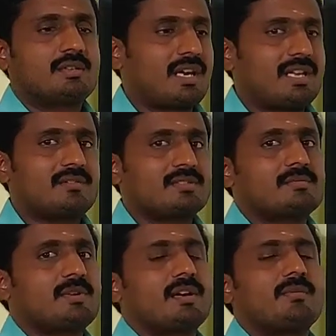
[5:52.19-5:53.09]
கலக்கி
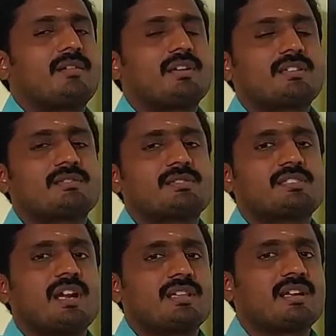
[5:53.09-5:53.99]
வச்சுருப்பாங்க மாவு அரைச்சி
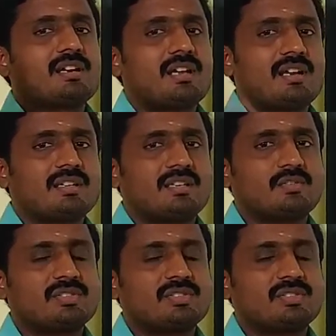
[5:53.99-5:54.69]
வச்சு அடுத்த நாள் காலைல தானே